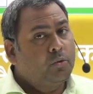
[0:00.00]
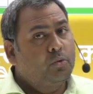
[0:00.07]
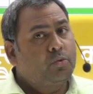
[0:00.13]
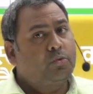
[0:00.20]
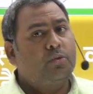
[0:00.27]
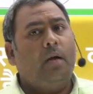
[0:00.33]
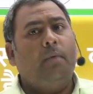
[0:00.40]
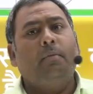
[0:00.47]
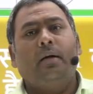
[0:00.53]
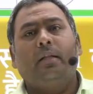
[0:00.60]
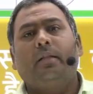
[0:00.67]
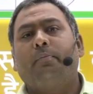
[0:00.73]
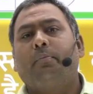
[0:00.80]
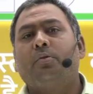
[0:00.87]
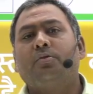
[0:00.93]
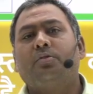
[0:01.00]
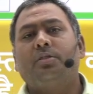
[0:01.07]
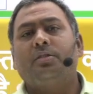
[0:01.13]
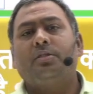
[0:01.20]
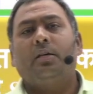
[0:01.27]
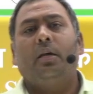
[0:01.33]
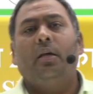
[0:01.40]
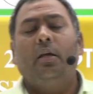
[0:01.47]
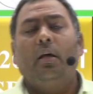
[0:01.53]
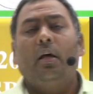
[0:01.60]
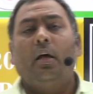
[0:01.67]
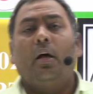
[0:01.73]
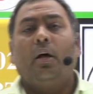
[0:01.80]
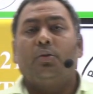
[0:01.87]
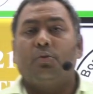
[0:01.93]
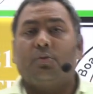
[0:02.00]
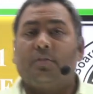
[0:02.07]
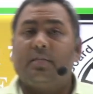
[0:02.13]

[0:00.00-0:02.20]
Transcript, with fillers: दूसरा महत्वपूर्ण चीज़ें हैं जो